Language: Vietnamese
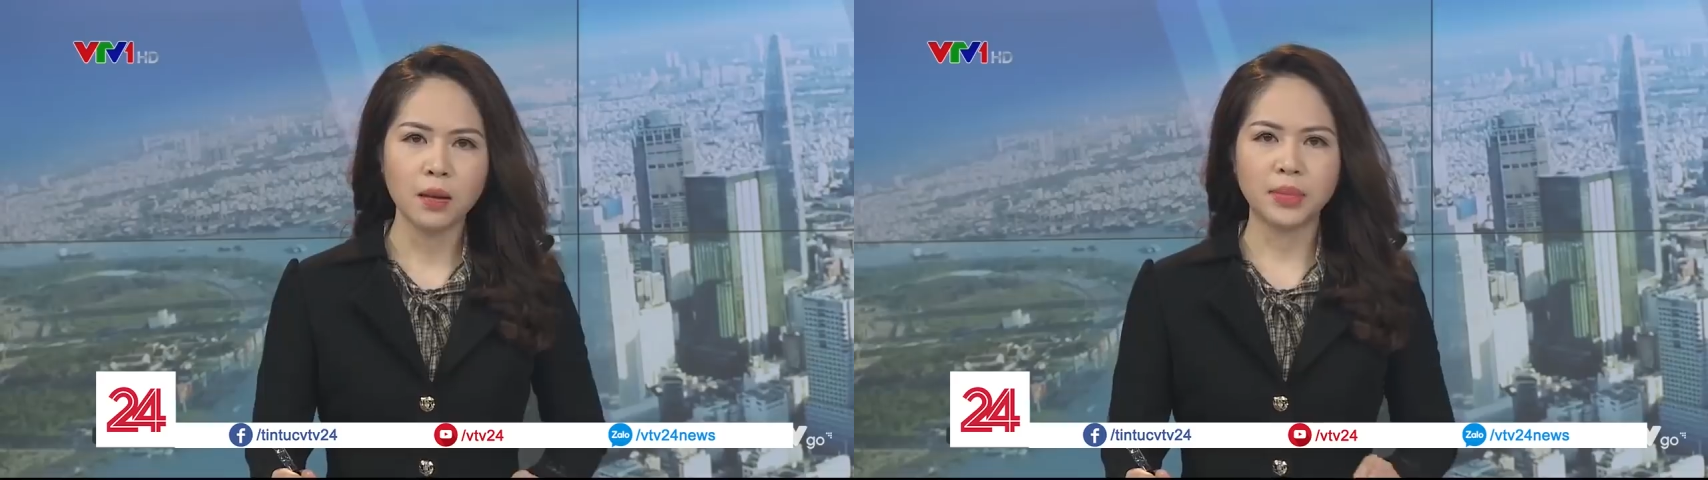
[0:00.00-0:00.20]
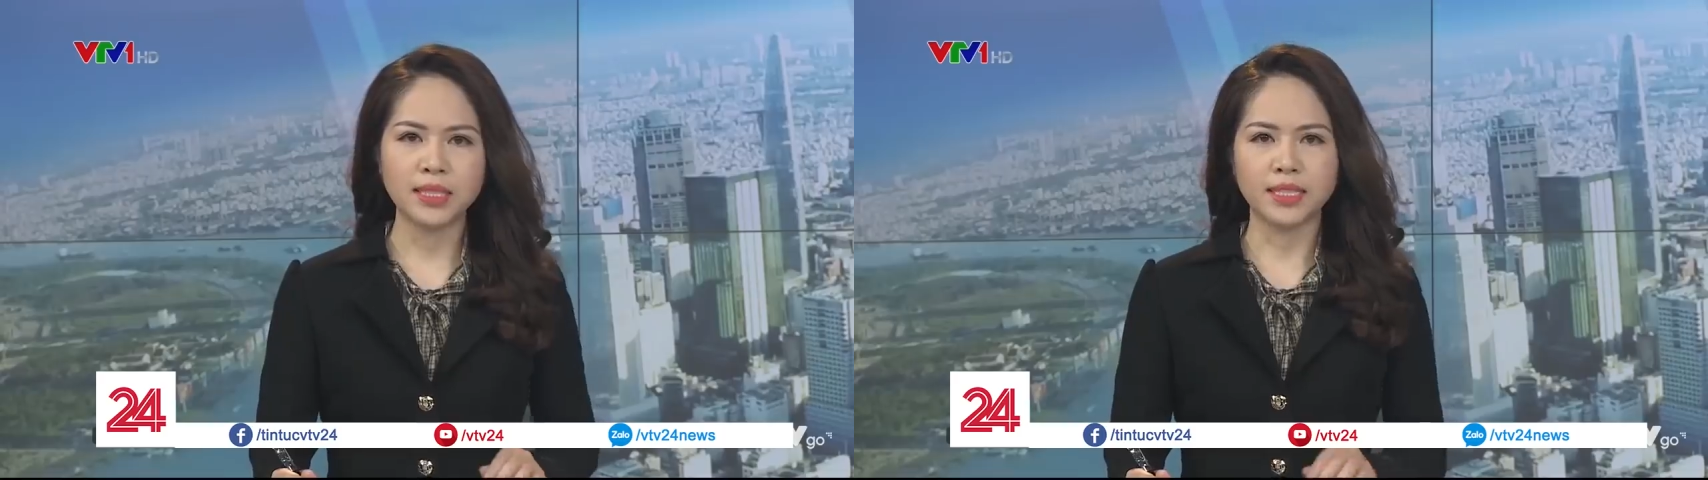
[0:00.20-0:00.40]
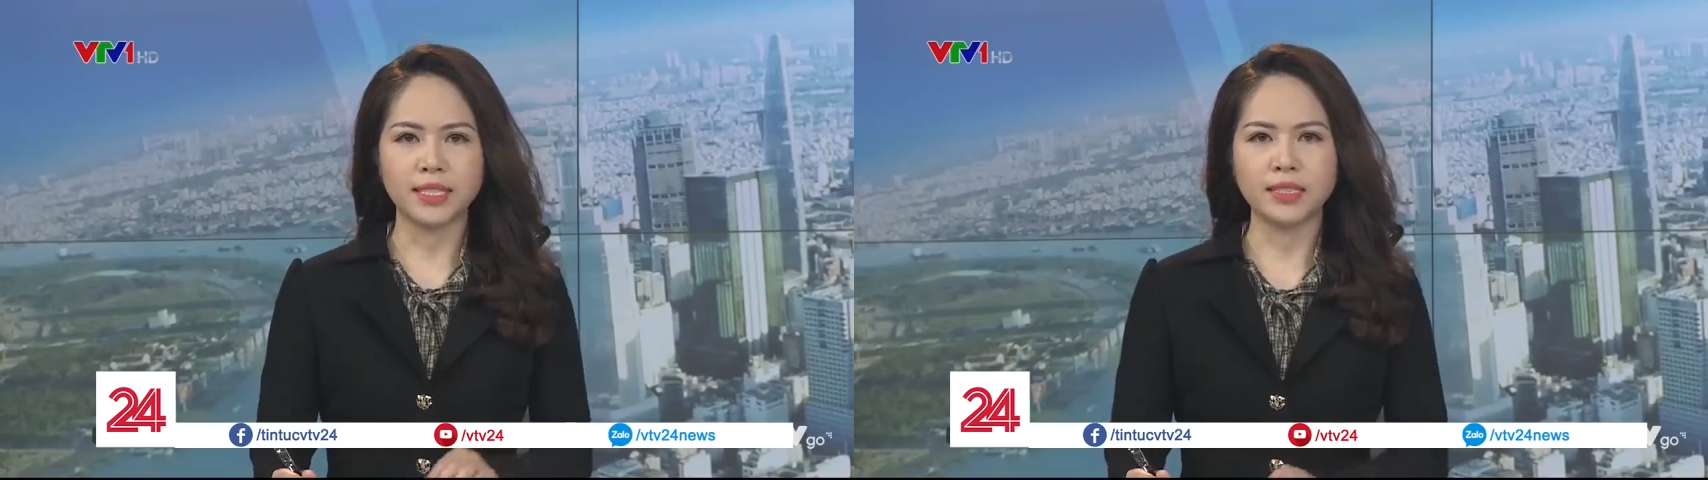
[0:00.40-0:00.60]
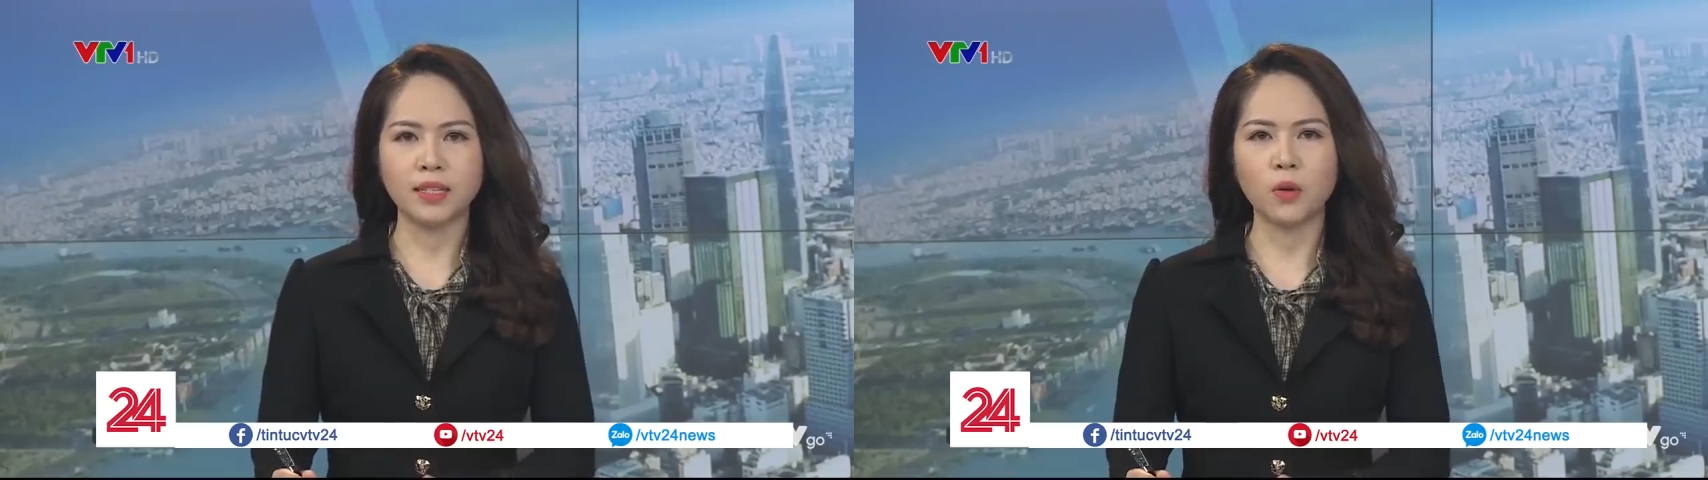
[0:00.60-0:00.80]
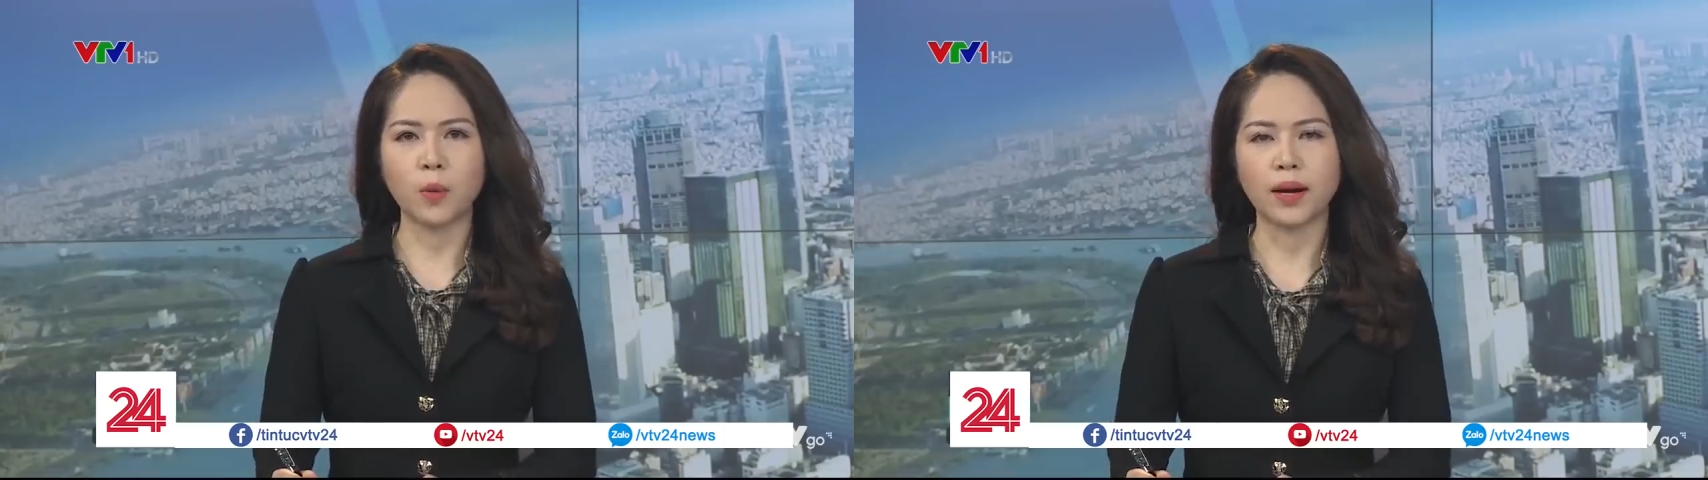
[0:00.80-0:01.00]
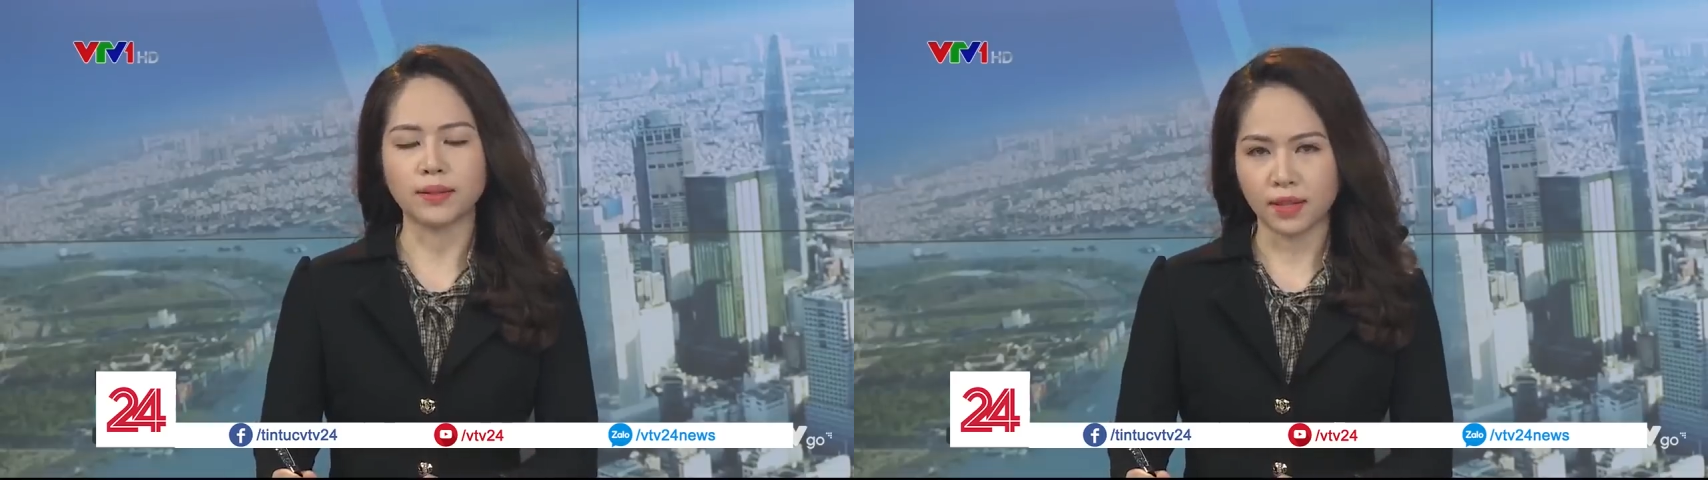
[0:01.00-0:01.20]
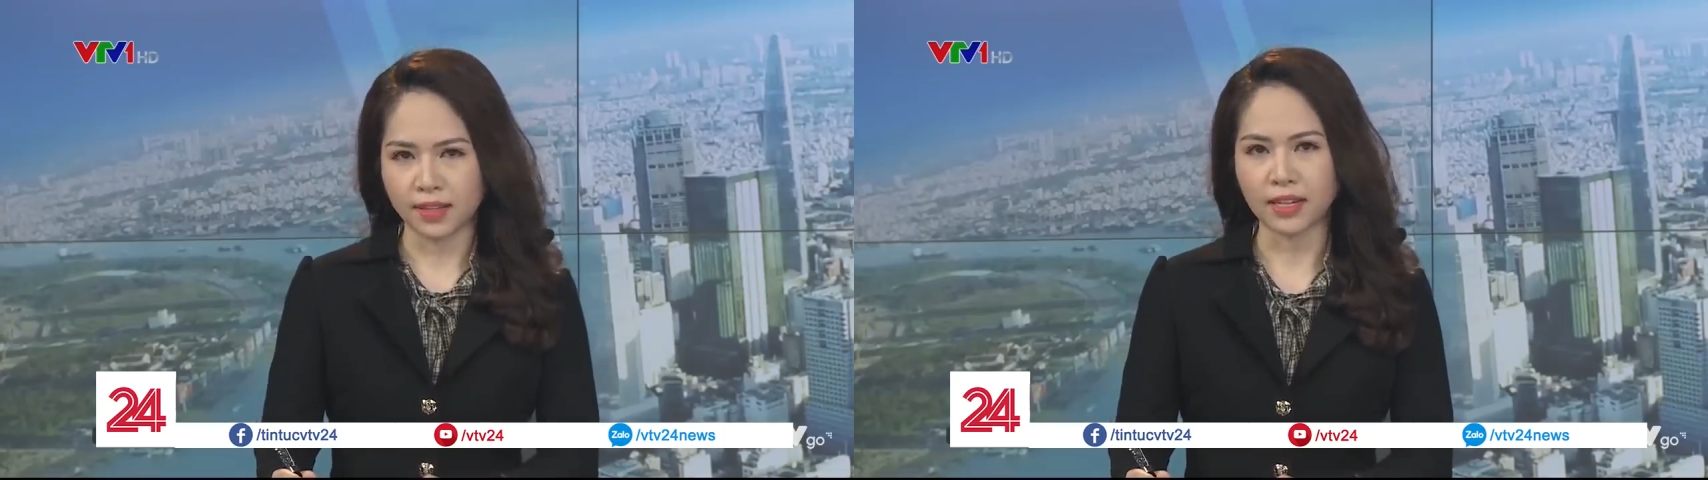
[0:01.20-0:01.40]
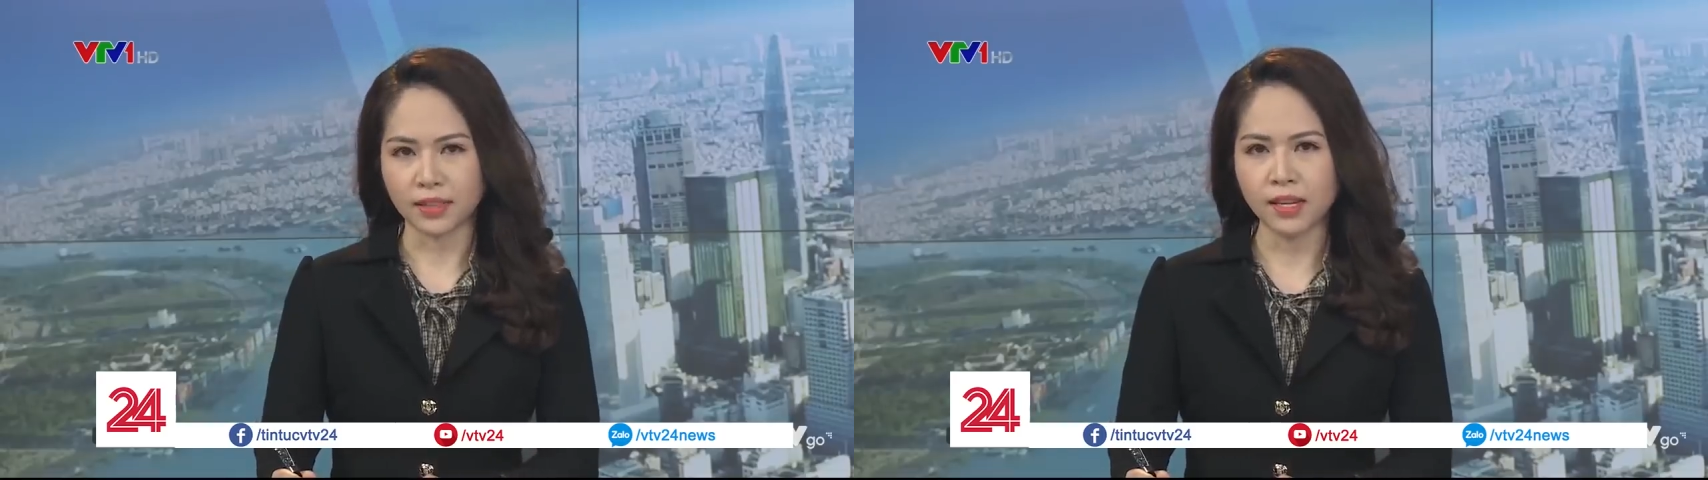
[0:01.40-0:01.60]
mà xảy ra những hậu quả
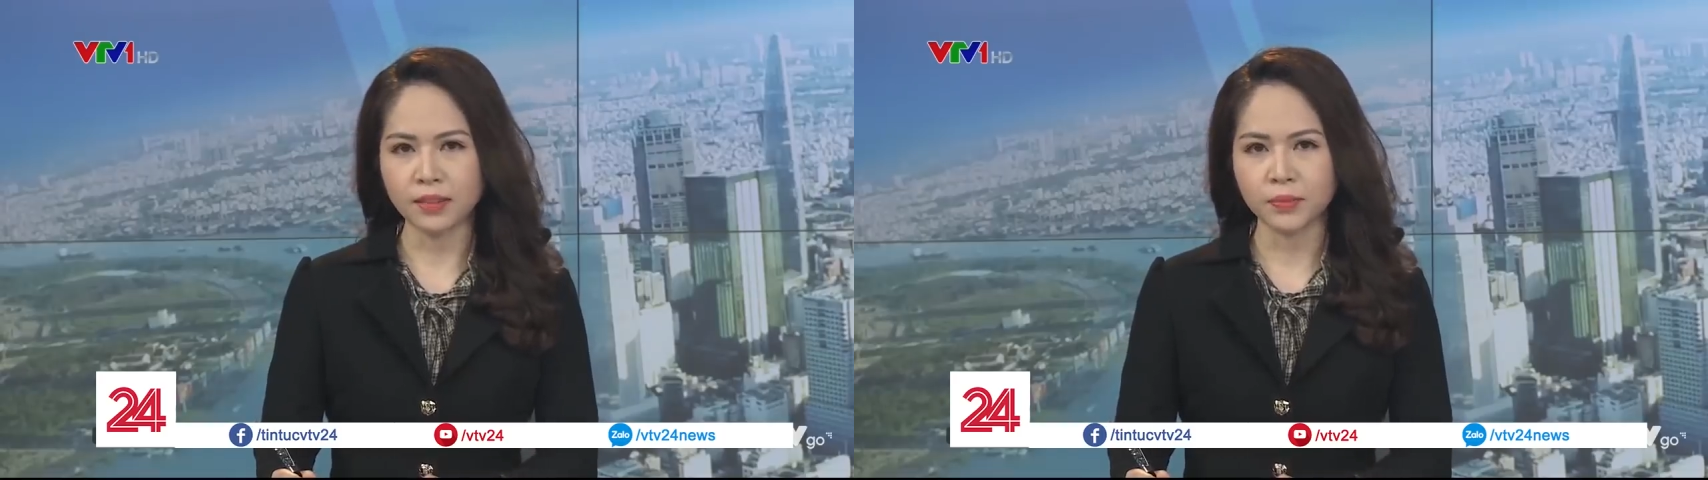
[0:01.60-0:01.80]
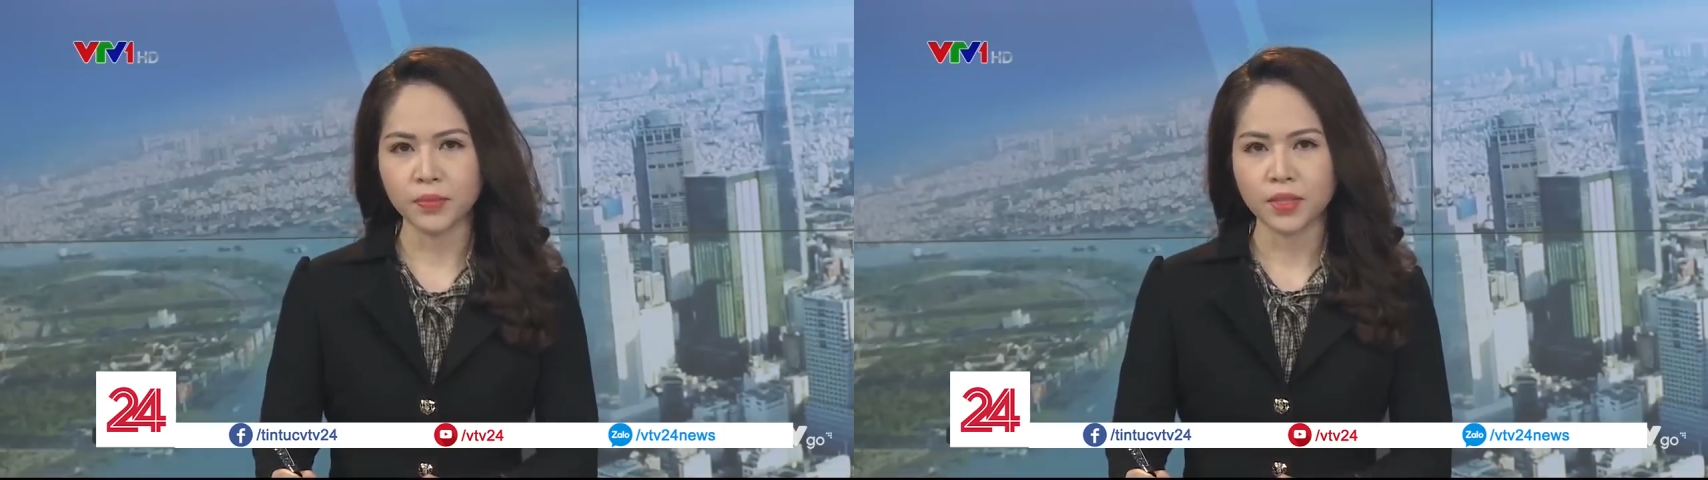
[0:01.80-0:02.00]
thật đáng tiếc.